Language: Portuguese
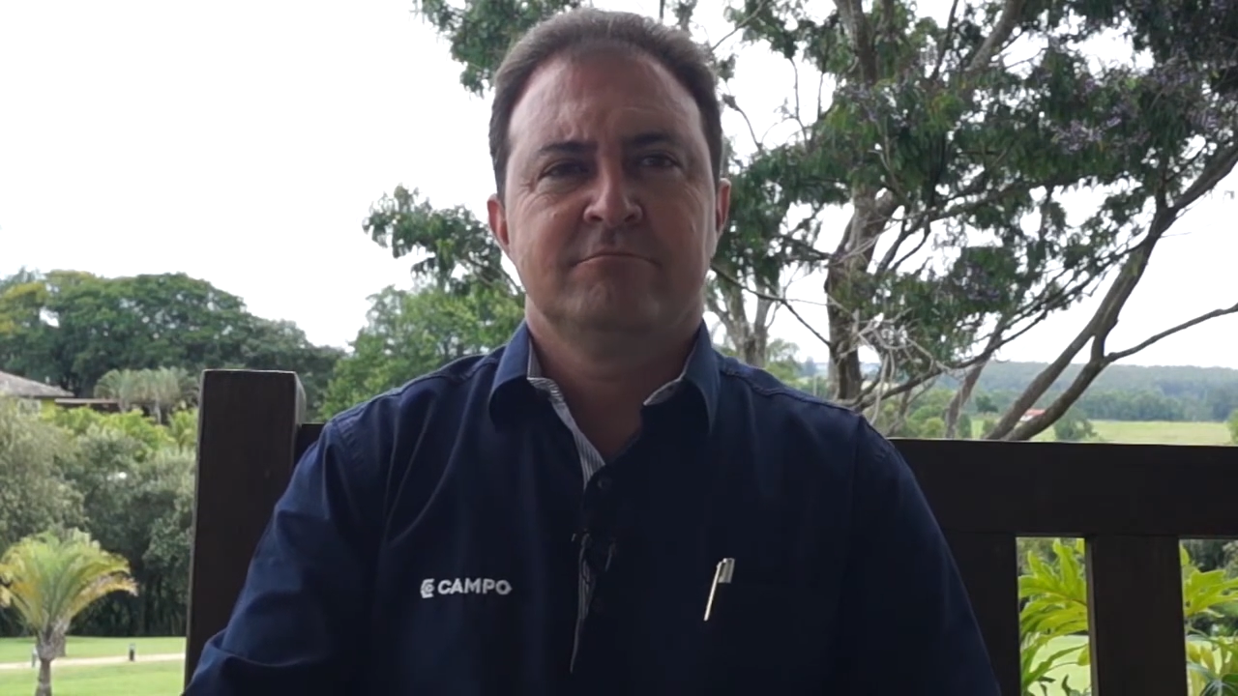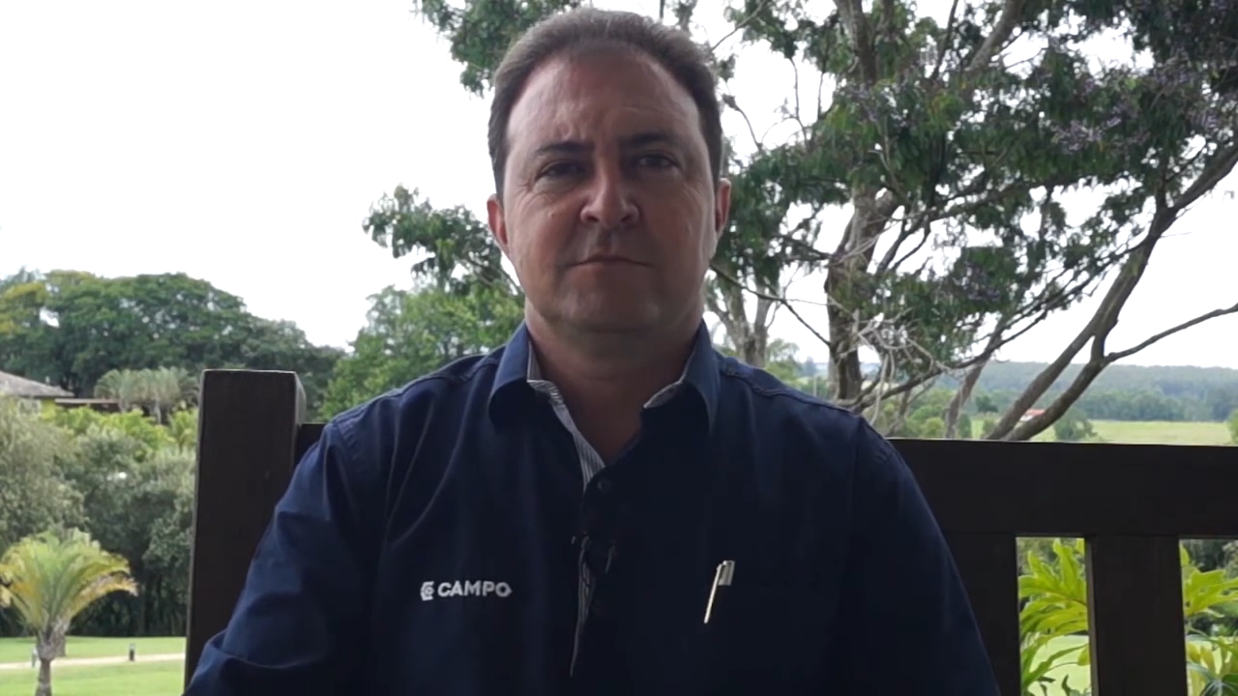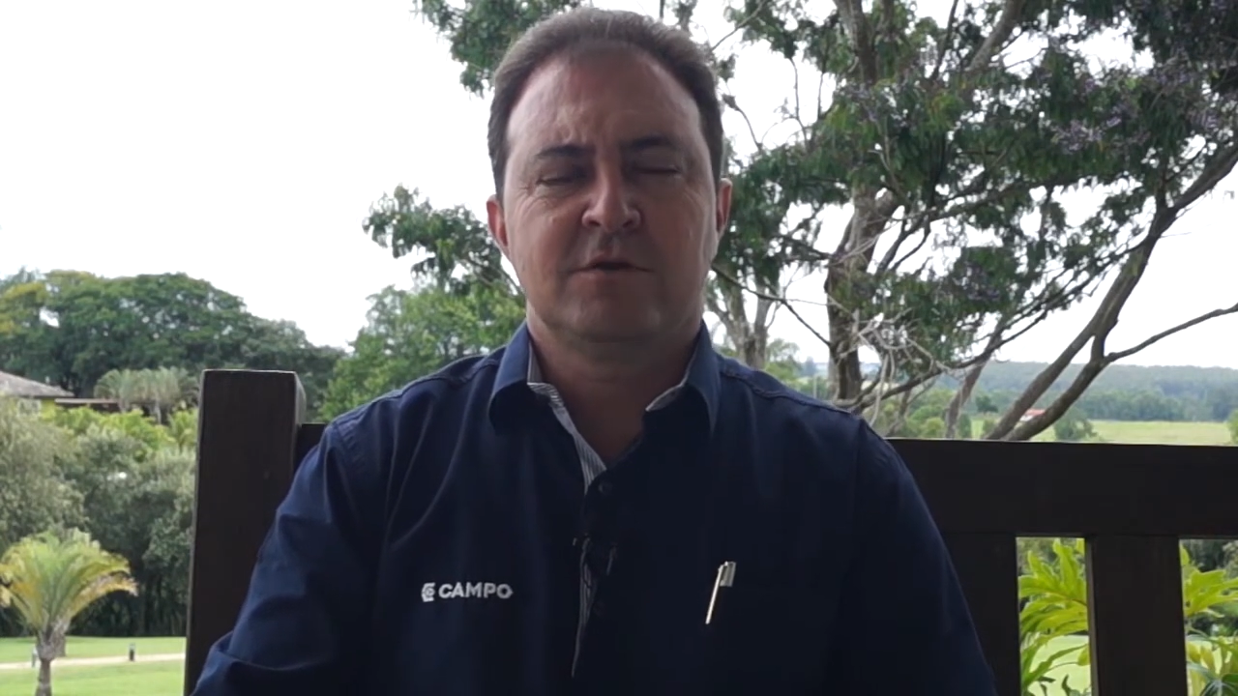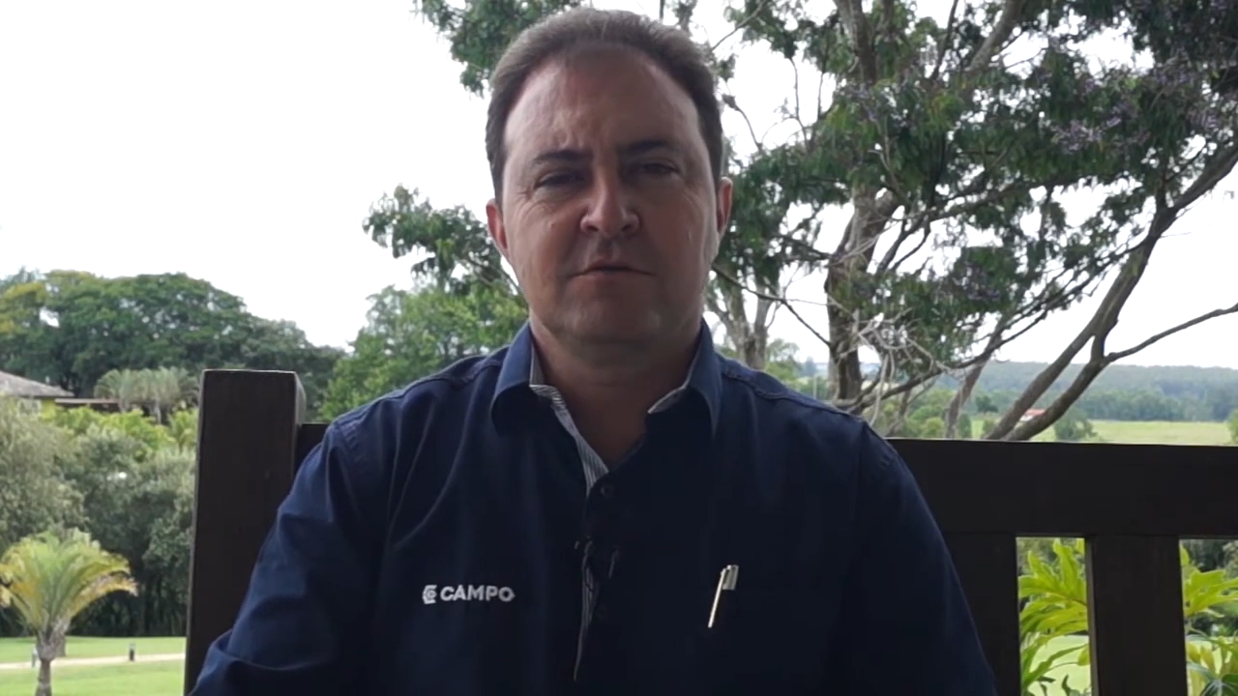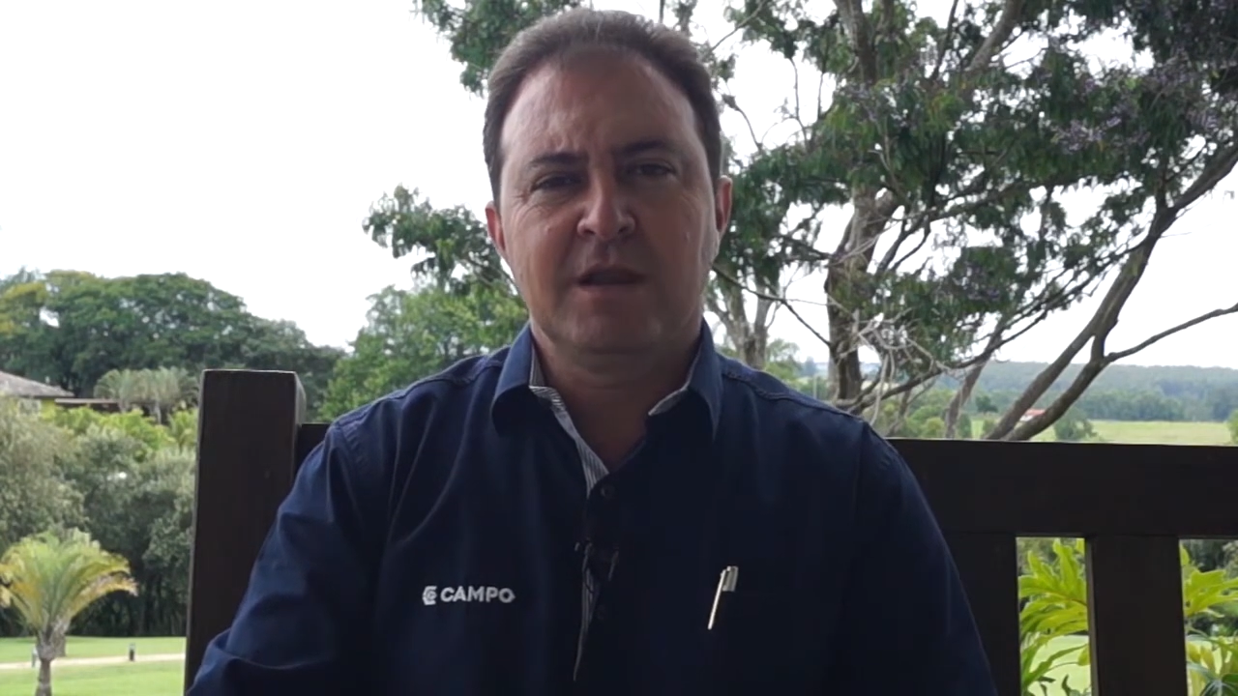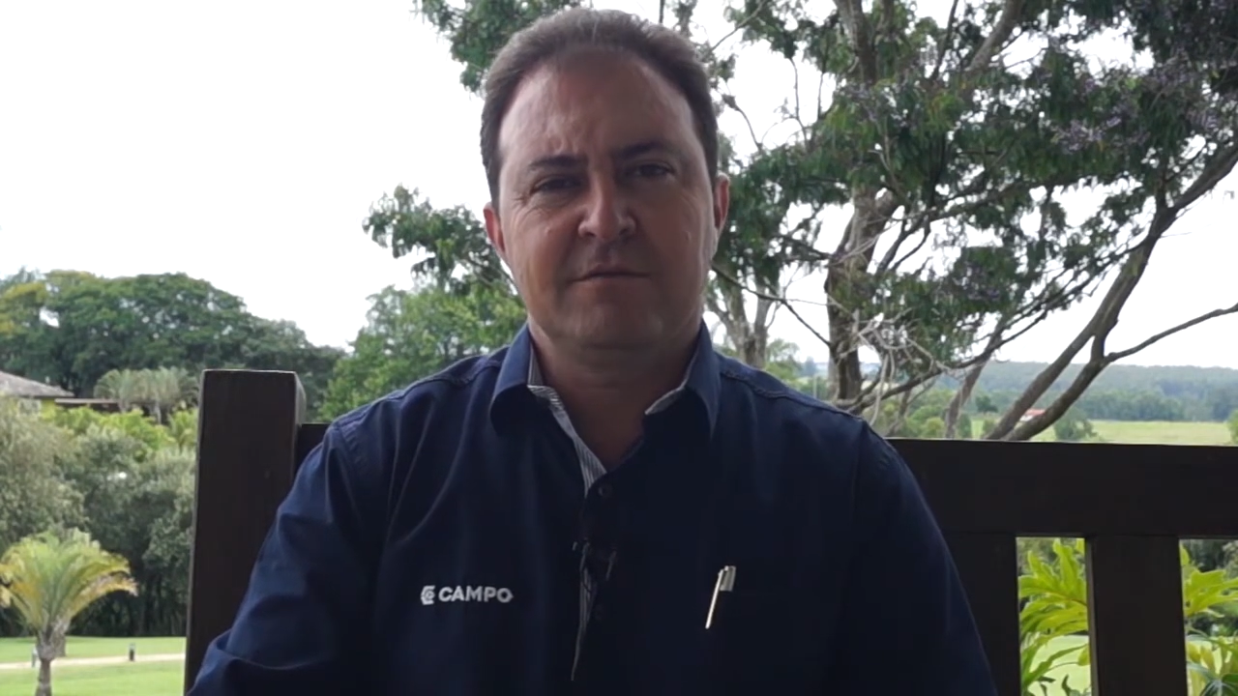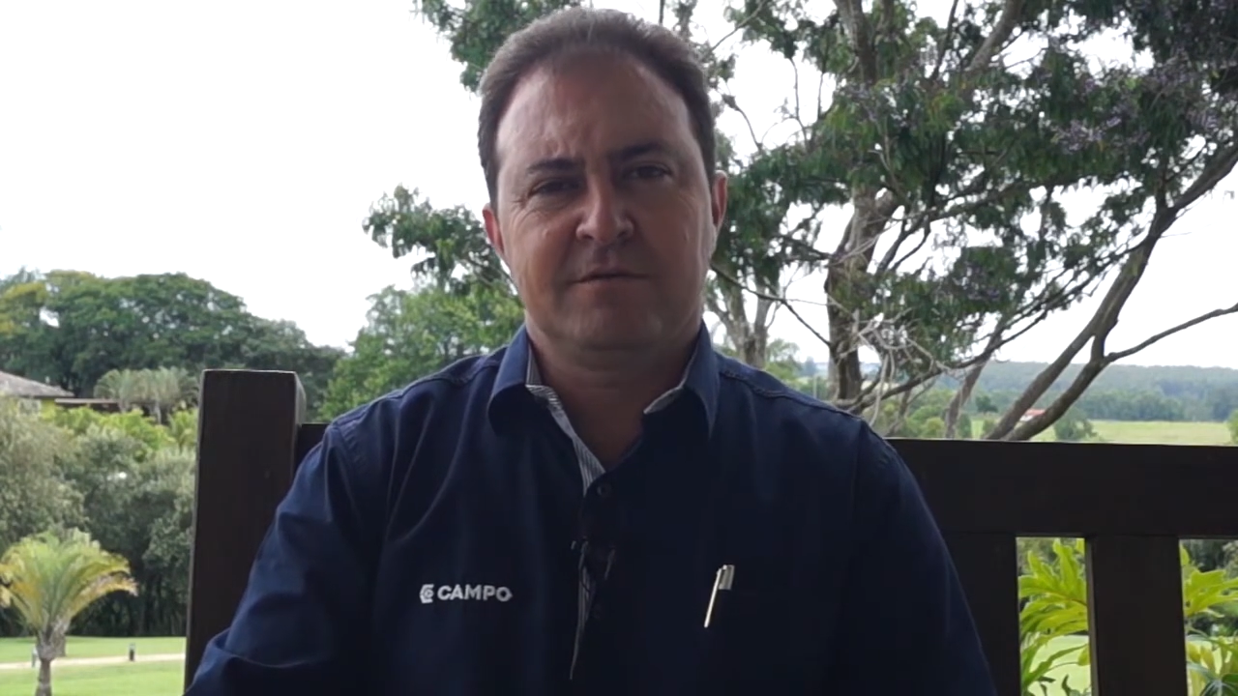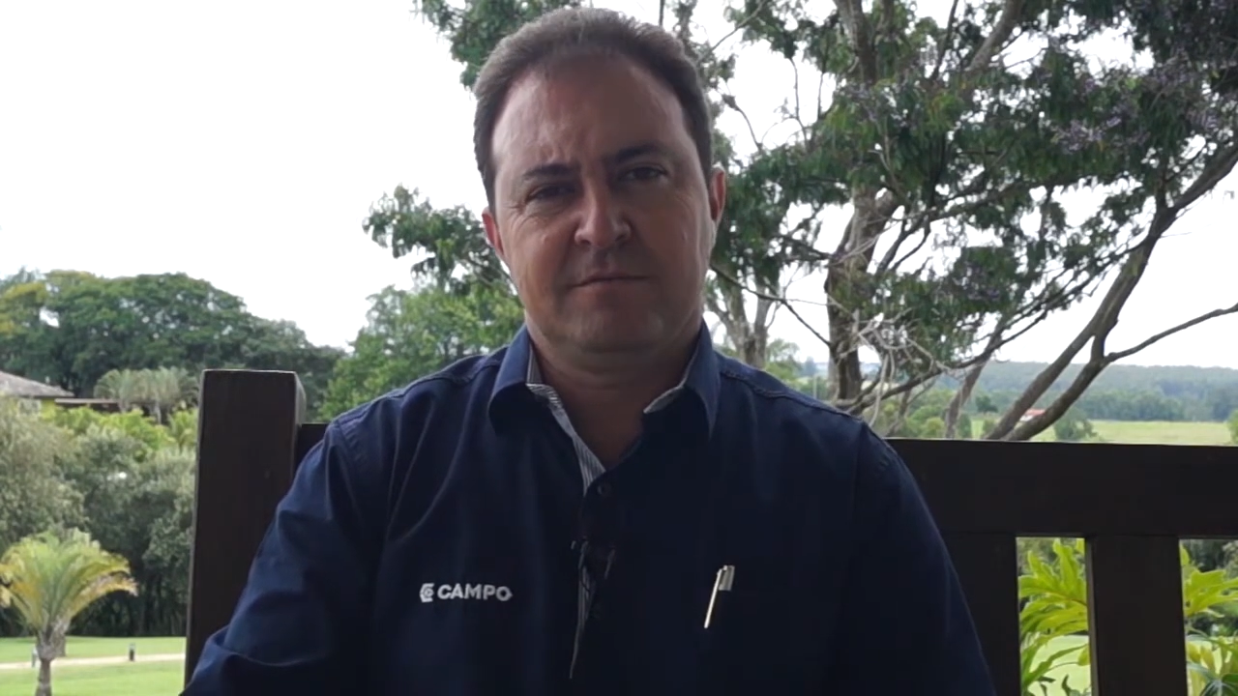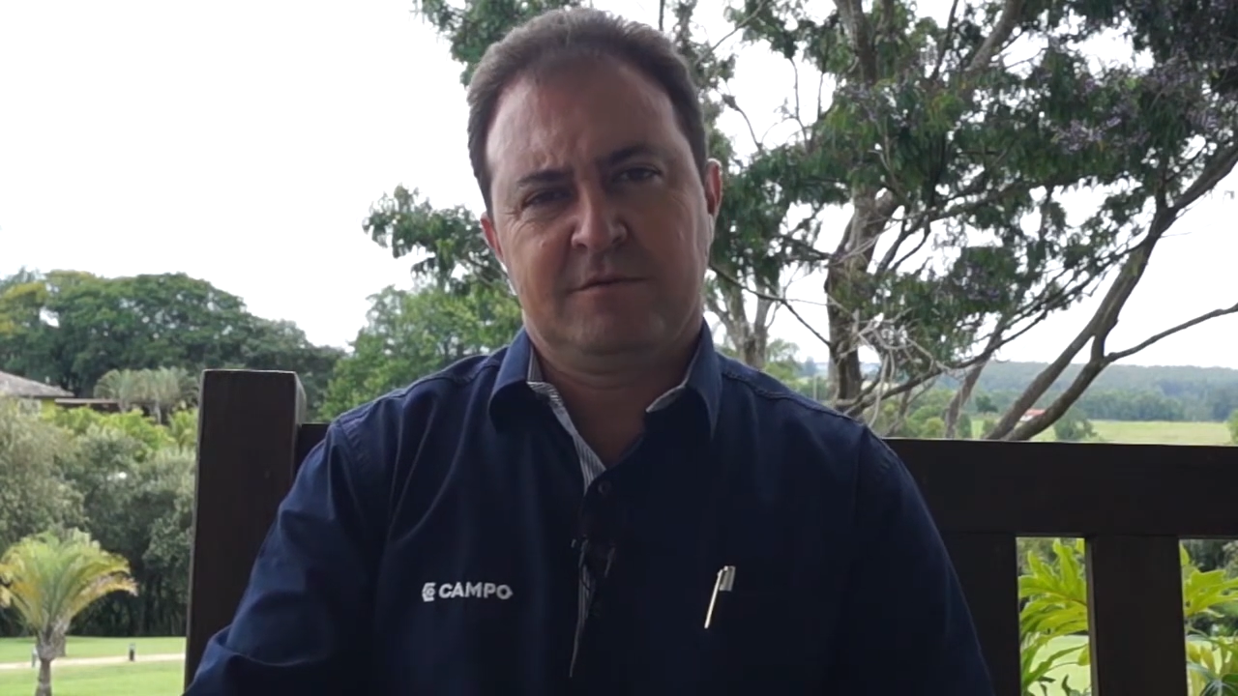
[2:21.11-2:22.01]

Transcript: Nós não levamos